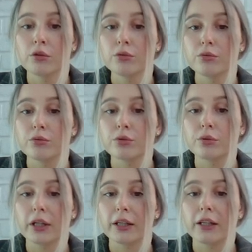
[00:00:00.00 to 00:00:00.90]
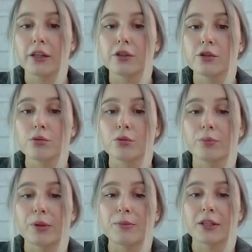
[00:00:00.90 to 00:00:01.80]
Ну, сюда я отнесу,
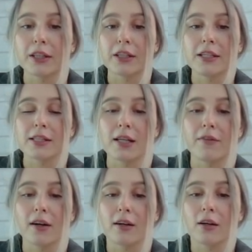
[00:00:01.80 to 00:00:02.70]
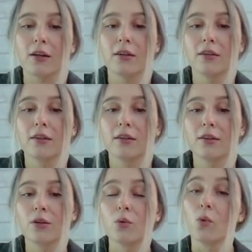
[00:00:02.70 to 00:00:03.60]
например, такие слова, как
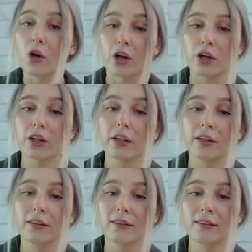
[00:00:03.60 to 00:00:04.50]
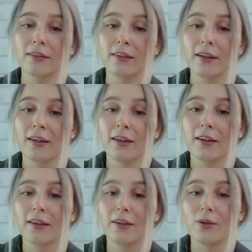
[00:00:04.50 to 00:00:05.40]
work
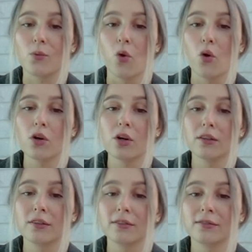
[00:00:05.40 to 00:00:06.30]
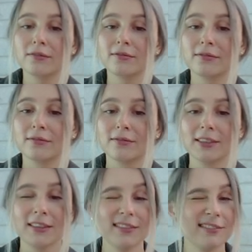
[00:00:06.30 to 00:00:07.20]
и walk,
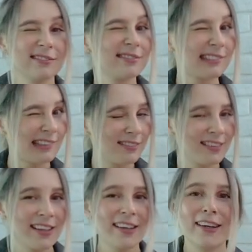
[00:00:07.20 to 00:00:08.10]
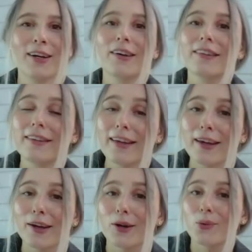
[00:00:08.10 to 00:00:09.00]
да?
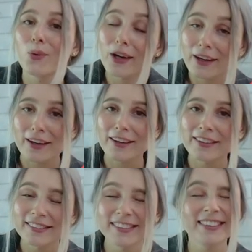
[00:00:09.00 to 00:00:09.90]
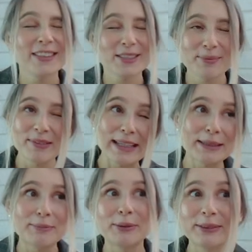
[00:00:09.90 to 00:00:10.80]
There, where, тоже
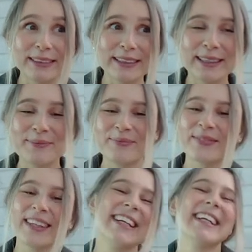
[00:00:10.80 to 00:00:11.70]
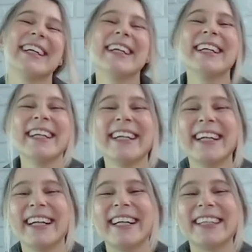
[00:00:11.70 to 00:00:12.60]
бывает путаем.
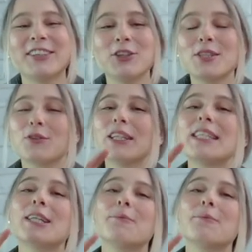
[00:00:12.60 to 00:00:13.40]
А, то есть вот этих